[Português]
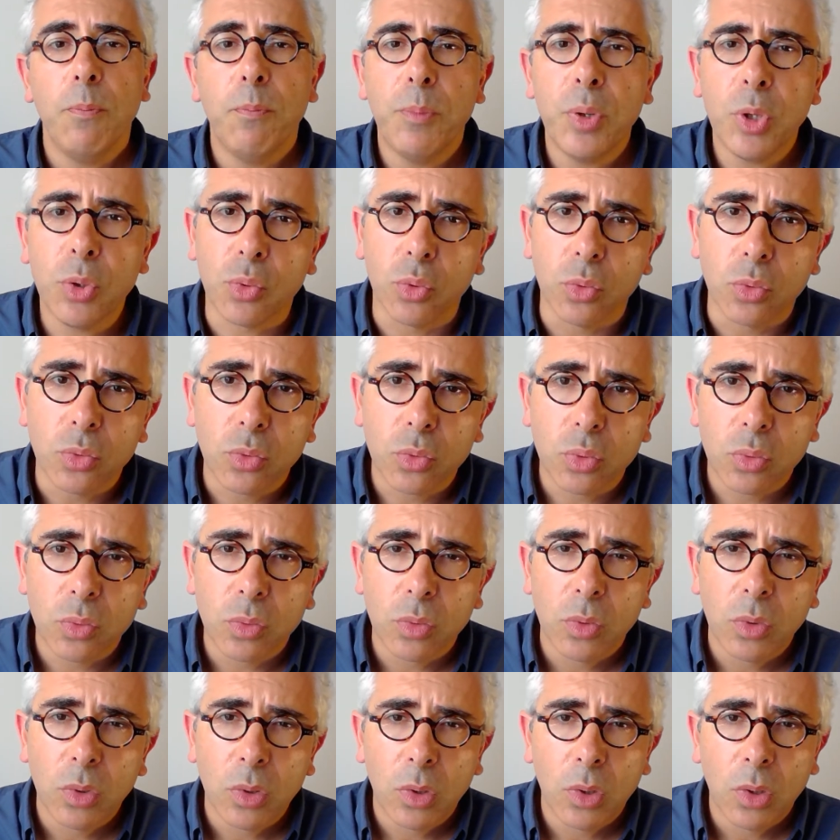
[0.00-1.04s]
Pergunto:
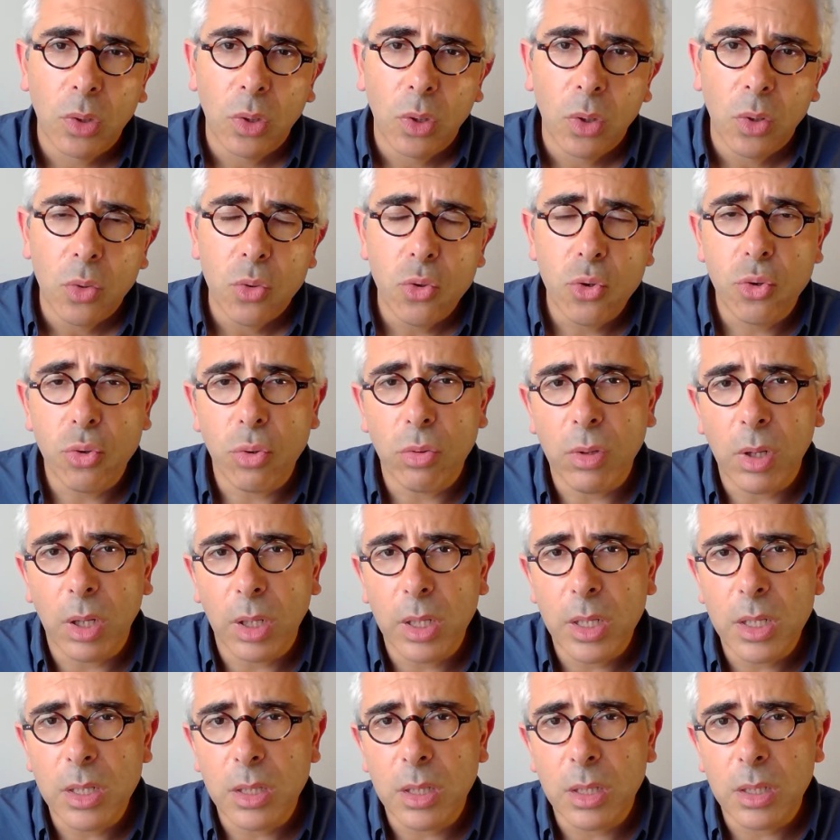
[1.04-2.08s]
os
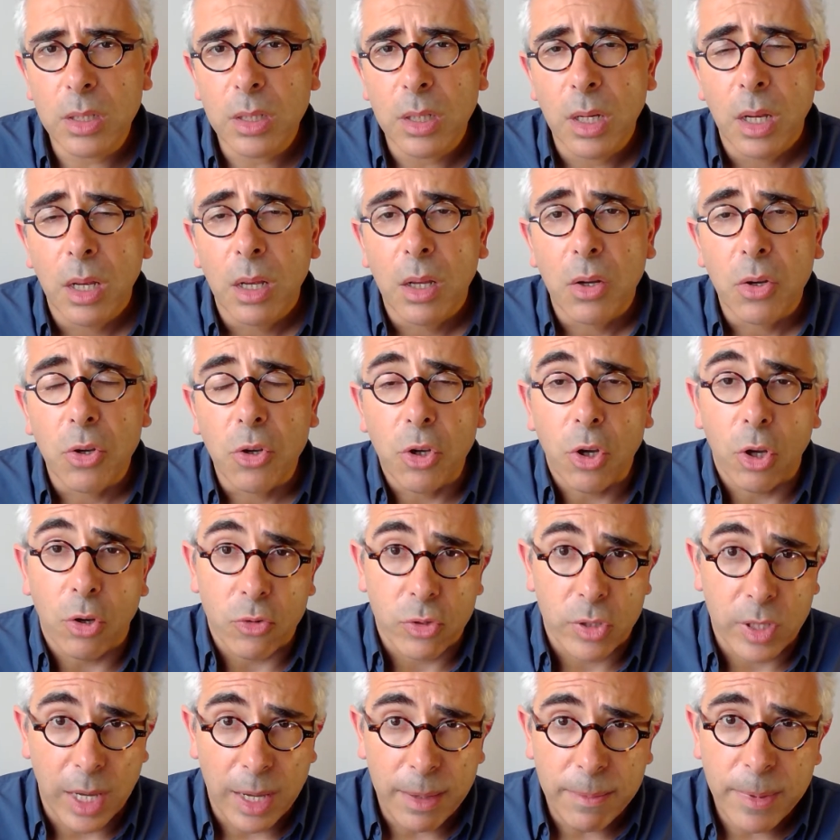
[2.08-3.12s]
jornalistas não
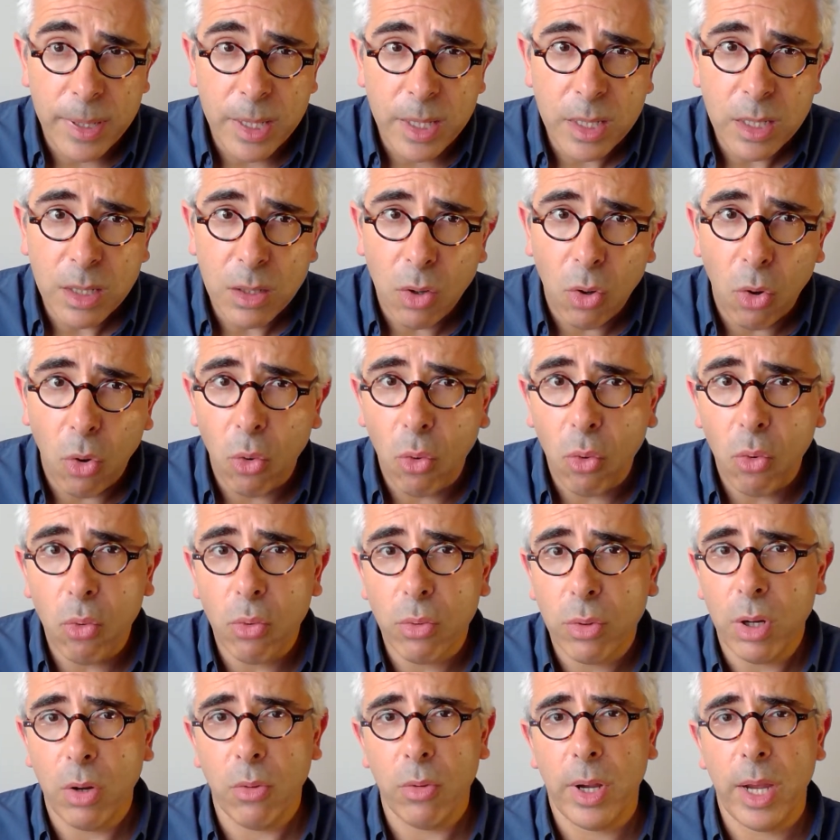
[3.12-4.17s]
sabem
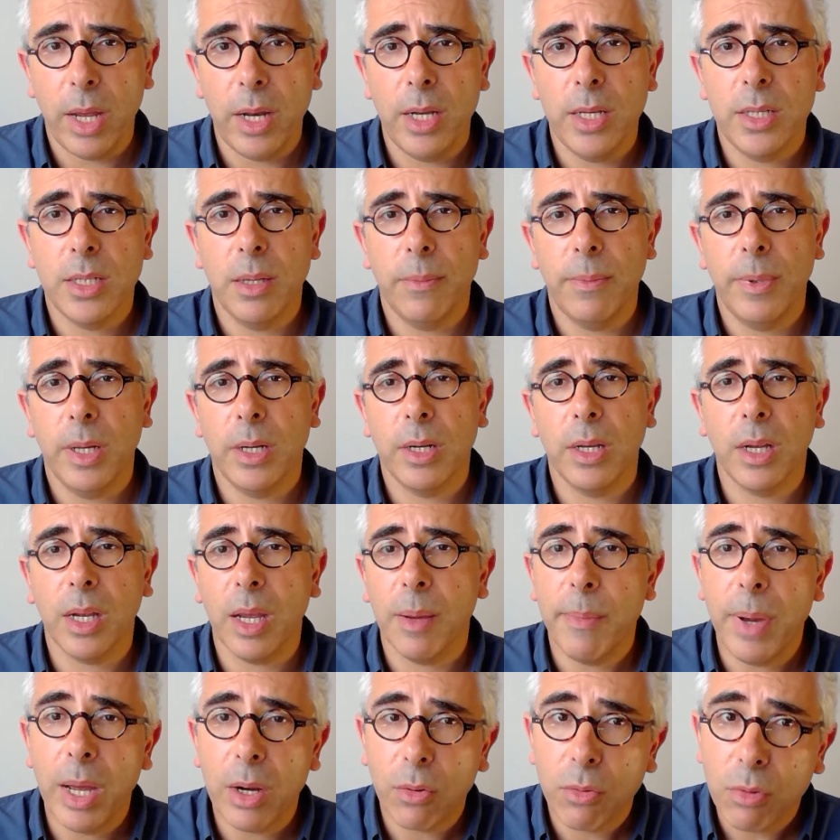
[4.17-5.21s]
ou não querem saber que
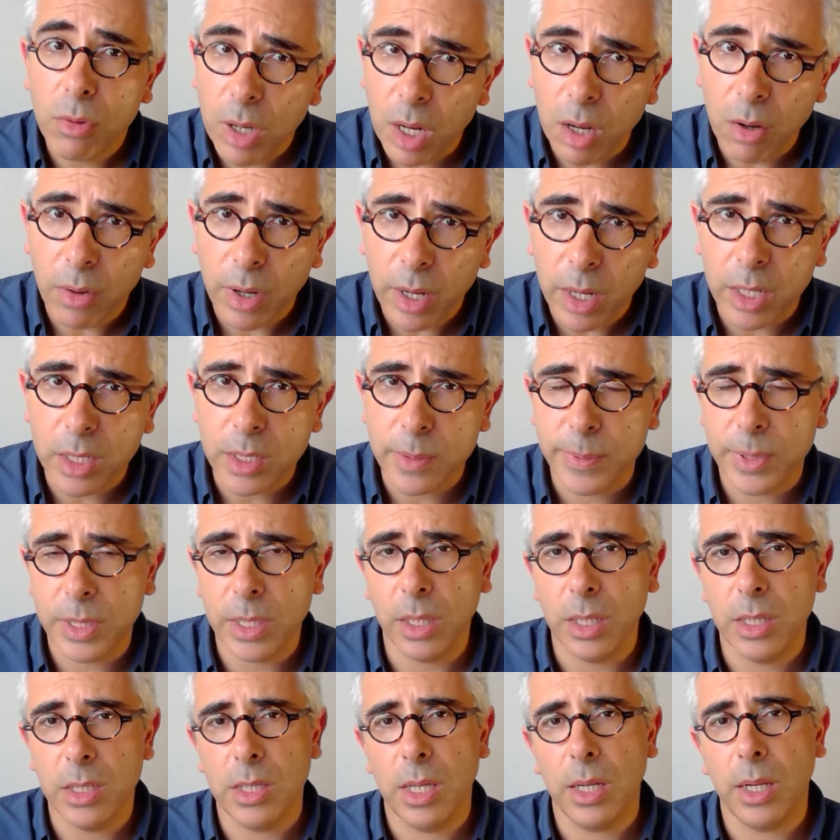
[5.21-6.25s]
Camargo não é
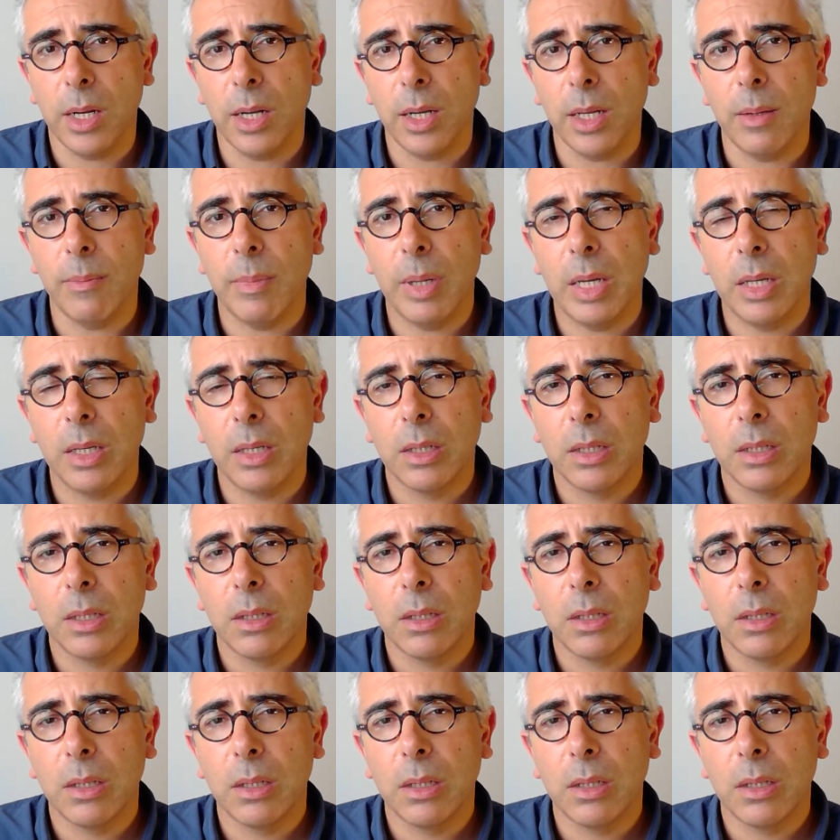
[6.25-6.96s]
especialista em clima?